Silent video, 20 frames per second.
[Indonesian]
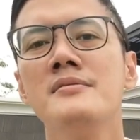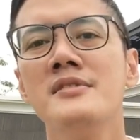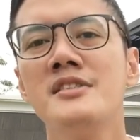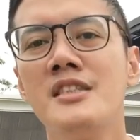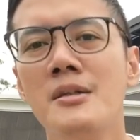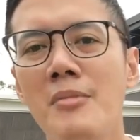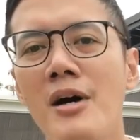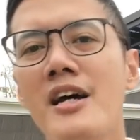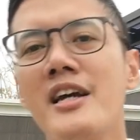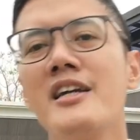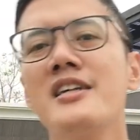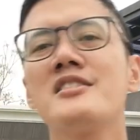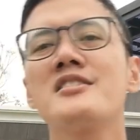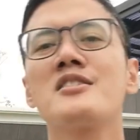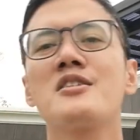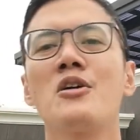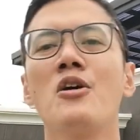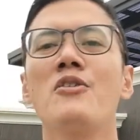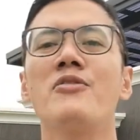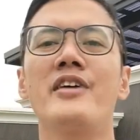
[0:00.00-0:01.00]

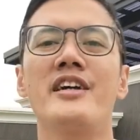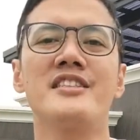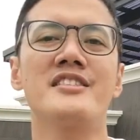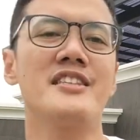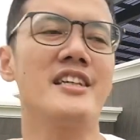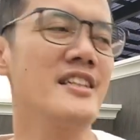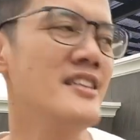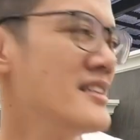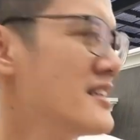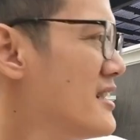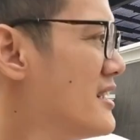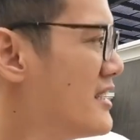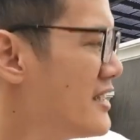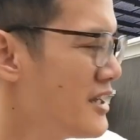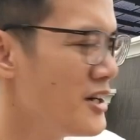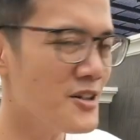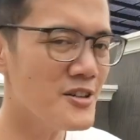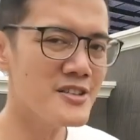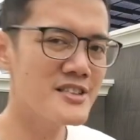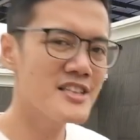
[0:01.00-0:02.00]
Cimanggis Golf Estate.
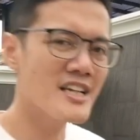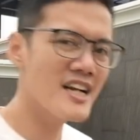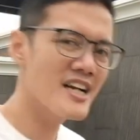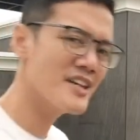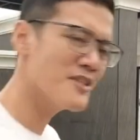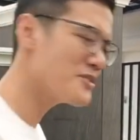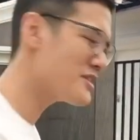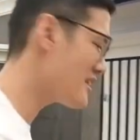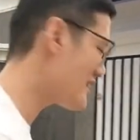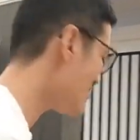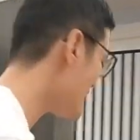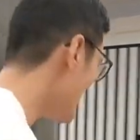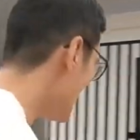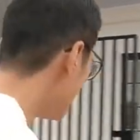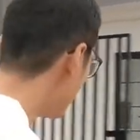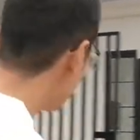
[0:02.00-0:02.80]
Yuk, sekarang ikutin kita.